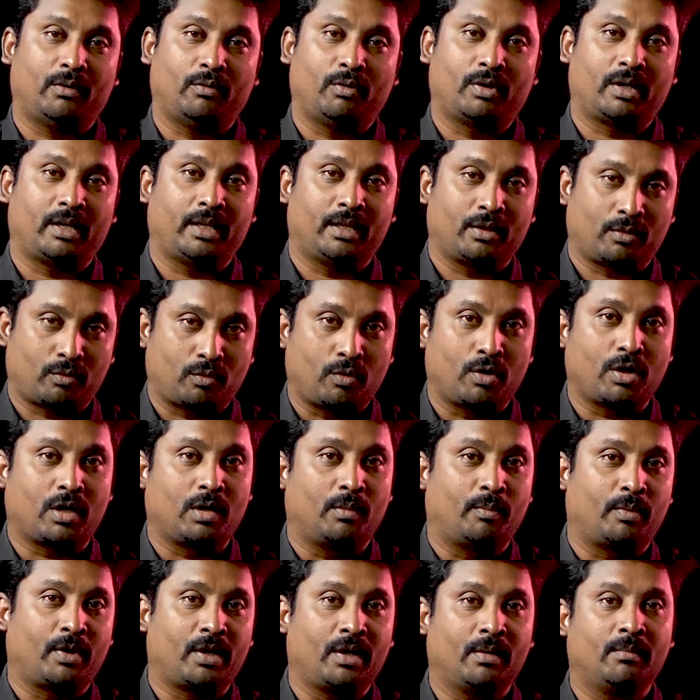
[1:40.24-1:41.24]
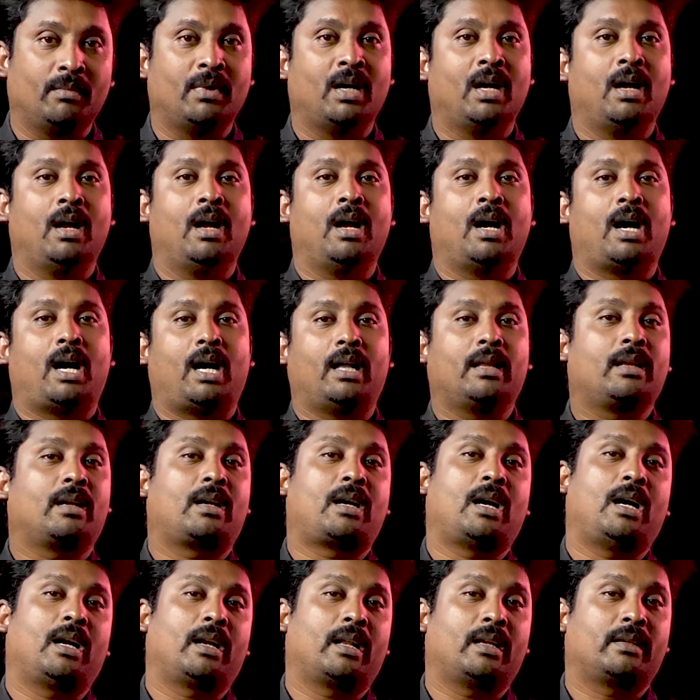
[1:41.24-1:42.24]
ஒரு இதை கொடுக்க முடியும்
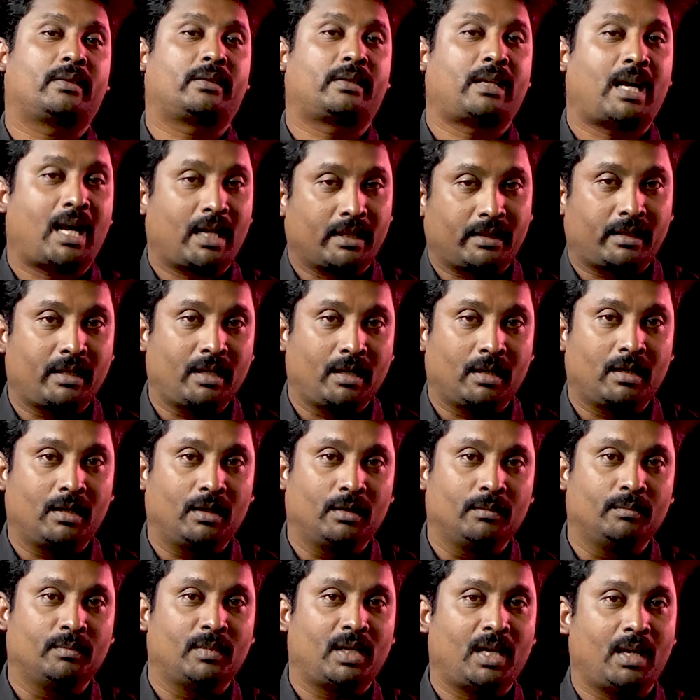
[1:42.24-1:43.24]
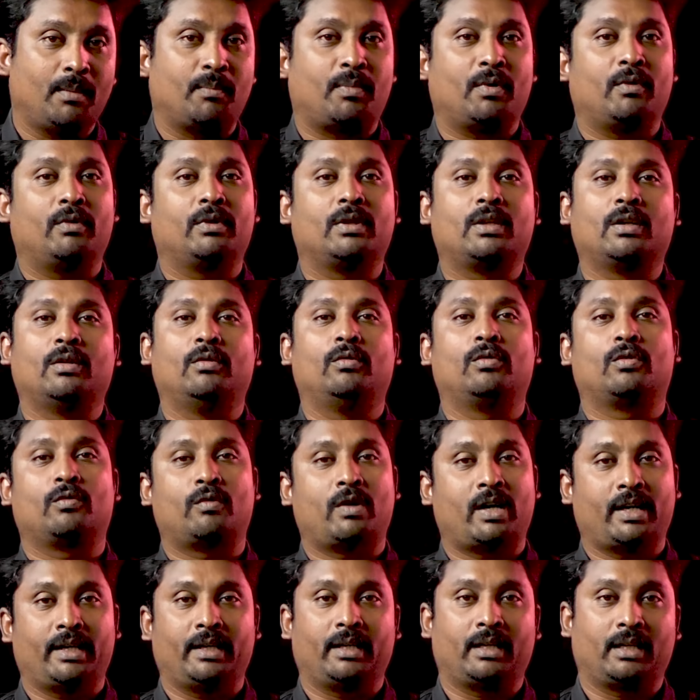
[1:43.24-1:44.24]
அதுக்கான சாத்தியங்களும் இப்போ வந்து
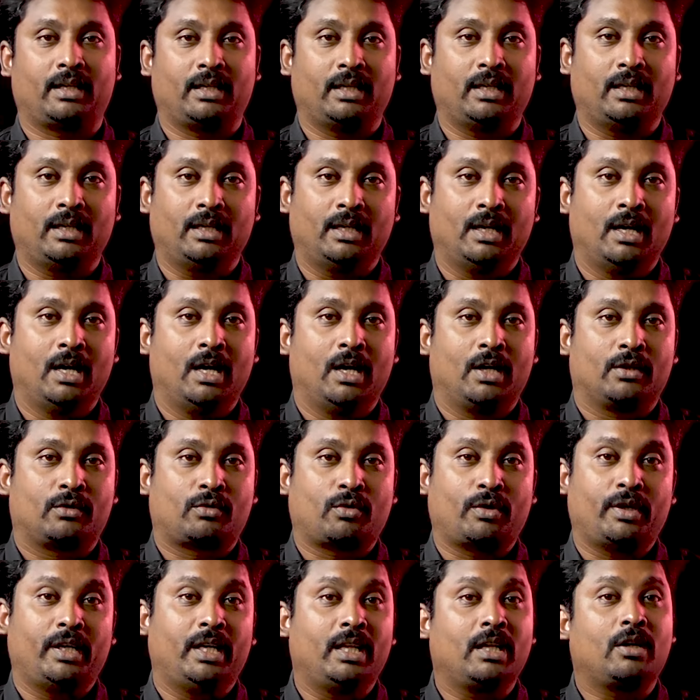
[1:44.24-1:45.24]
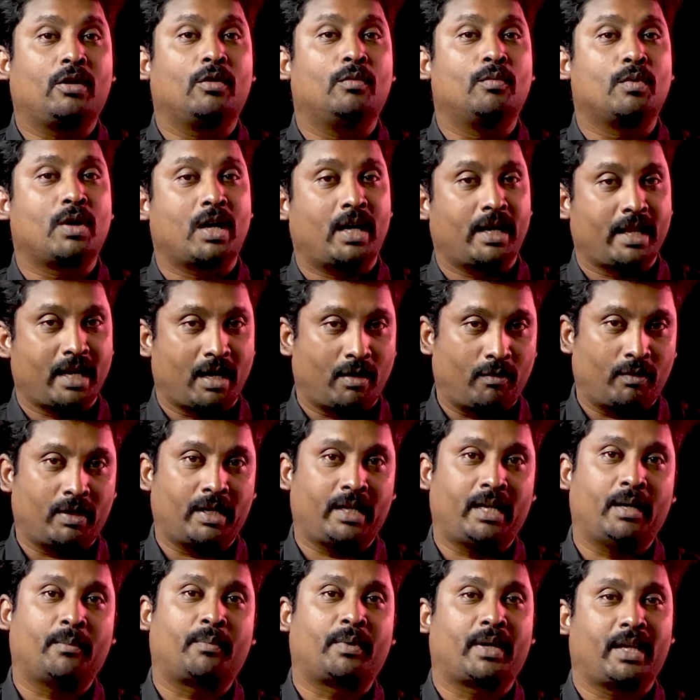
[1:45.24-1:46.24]
உருவாகியிருக்கு ஸோ இதுக்கு முன்னாடி அவங்க
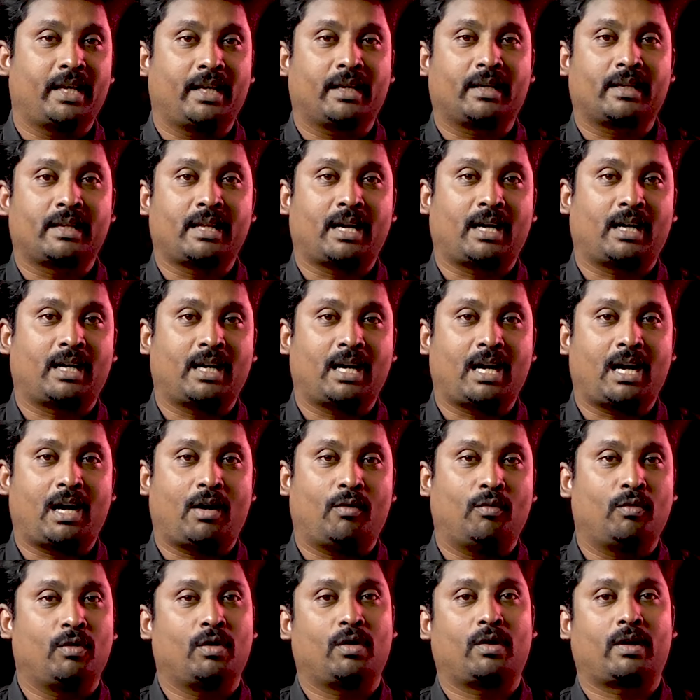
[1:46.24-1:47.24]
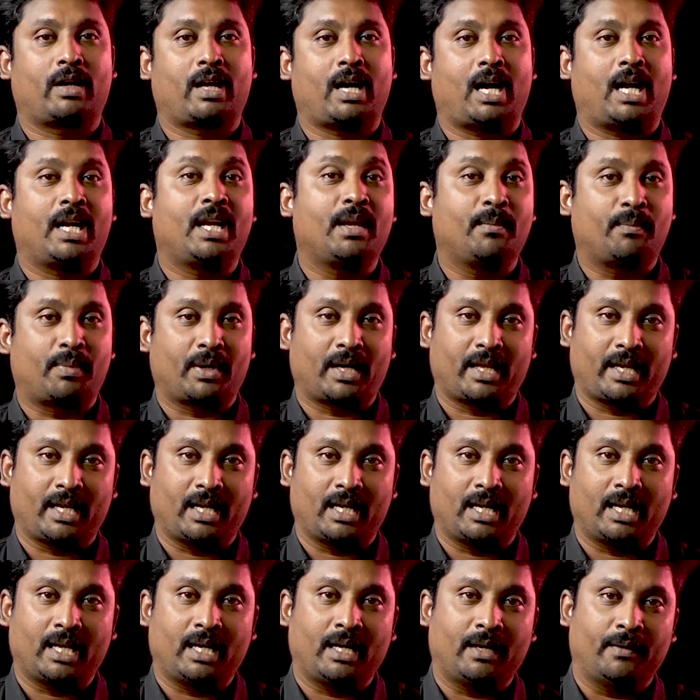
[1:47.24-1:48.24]
எப்படி இருந்தாங்க அவங்களோட அடிப்படை
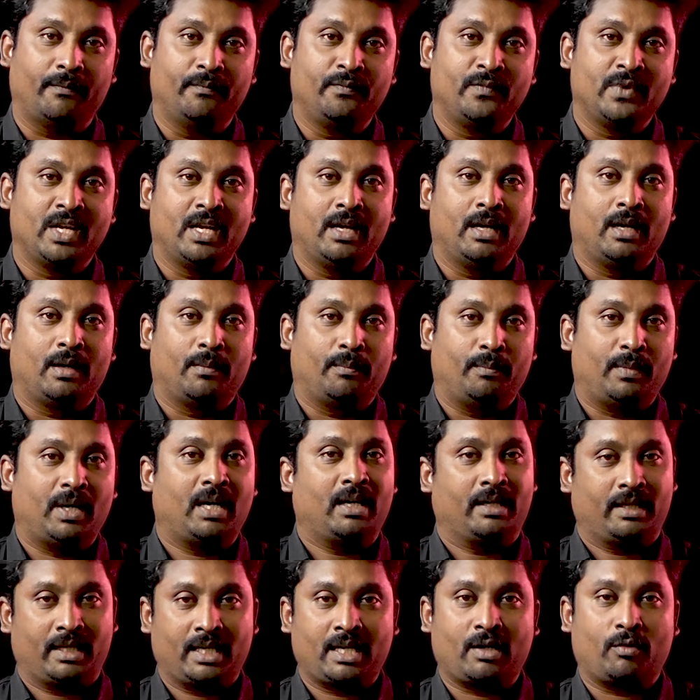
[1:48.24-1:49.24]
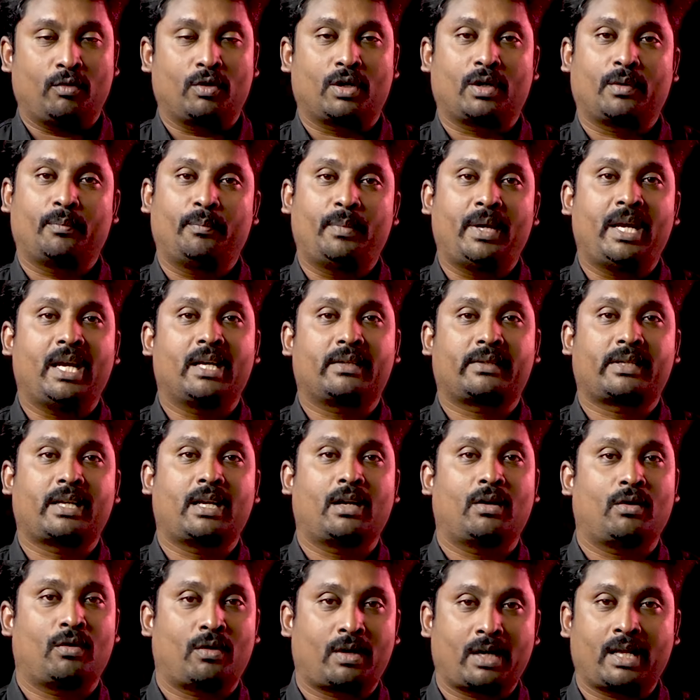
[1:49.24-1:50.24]
என்ன ஏன்னா ஒரு
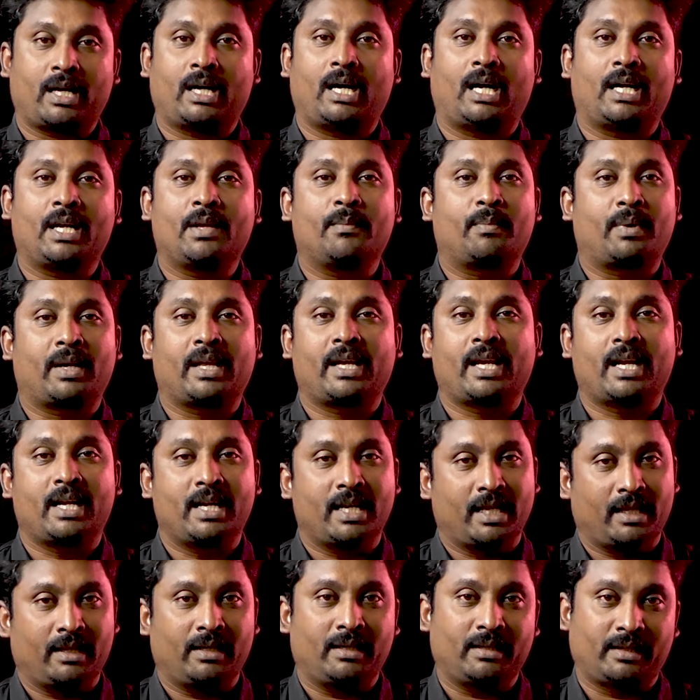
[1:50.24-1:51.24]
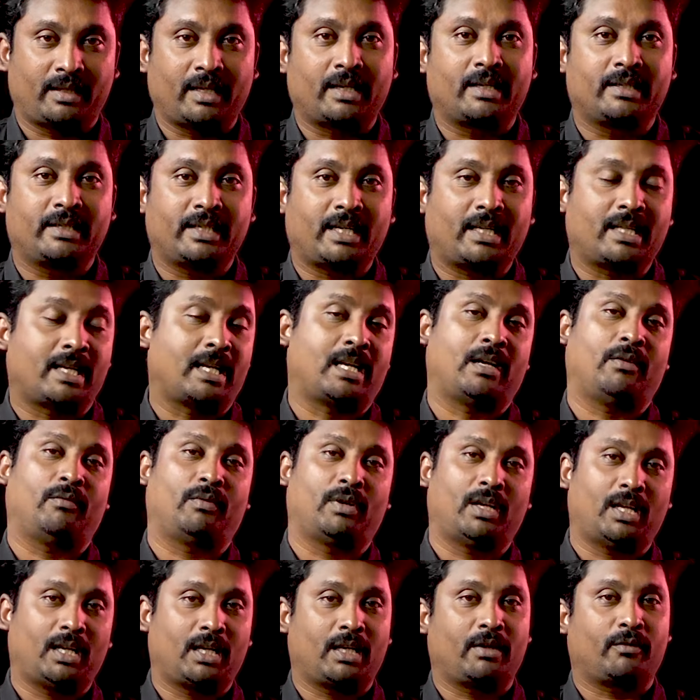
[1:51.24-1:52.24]
பிஎஸ்என்எலோட அடிப்படை என்னன்னு தெரிஞ்சால் தானே
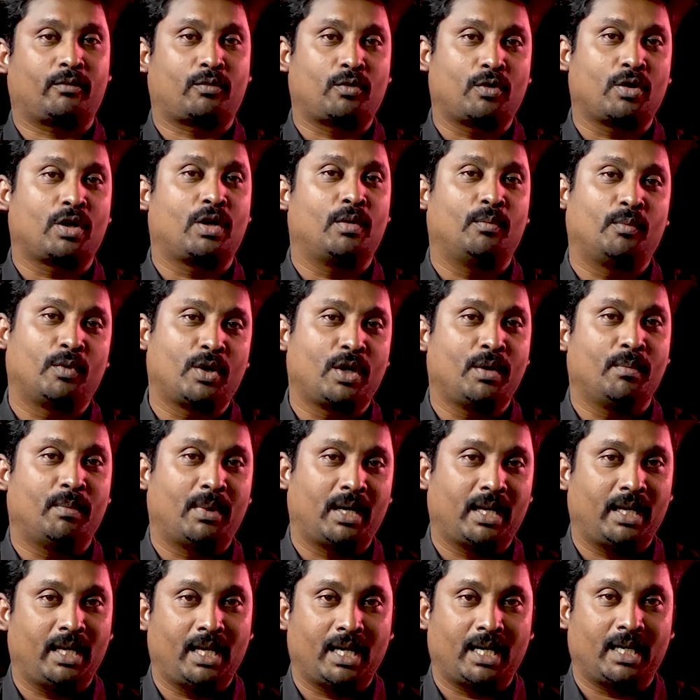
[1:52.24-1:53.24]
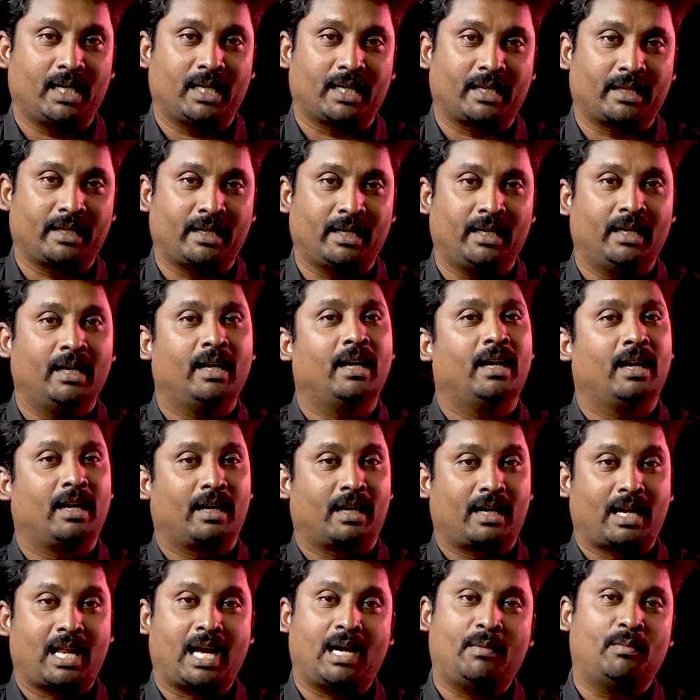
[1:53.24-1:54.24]
அவங்களால கொடுக்க முடியுமா இல்லையாங்கிறத
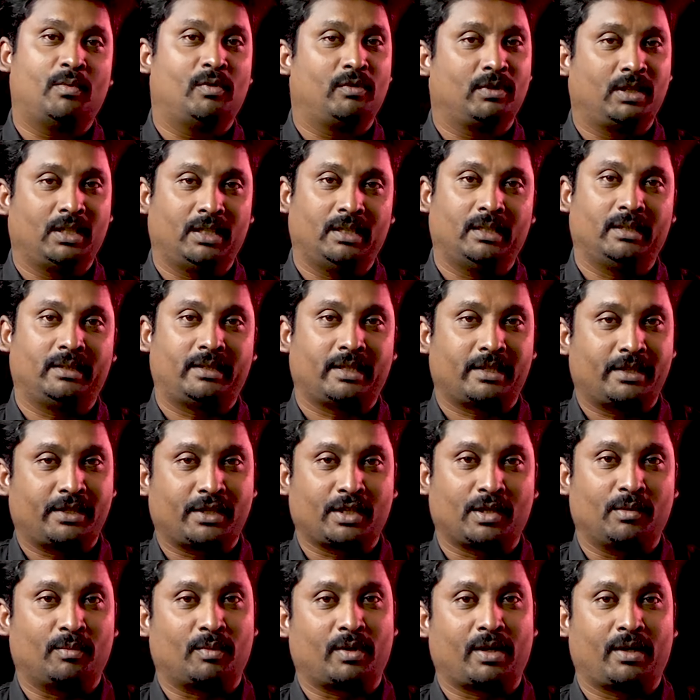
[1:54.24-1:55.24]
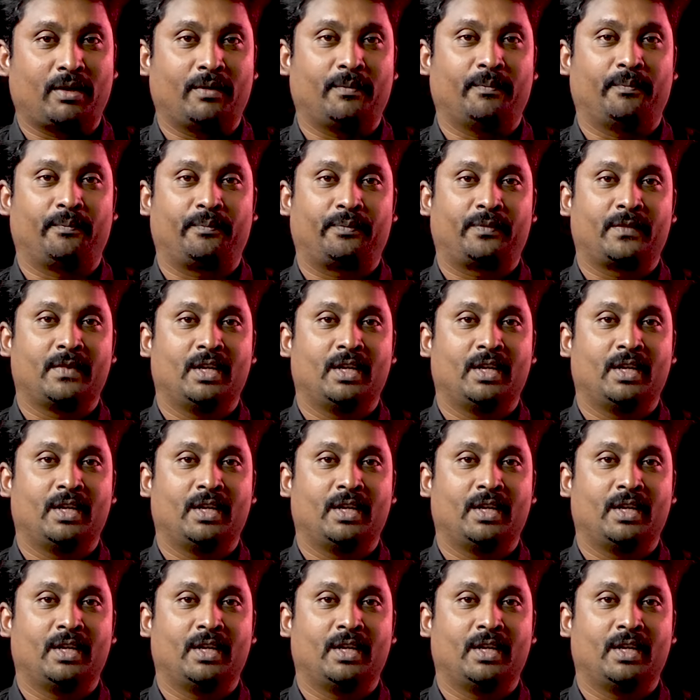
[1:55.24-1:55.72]
நாம் வந்து தெரிஞ்சுக்க முடியும்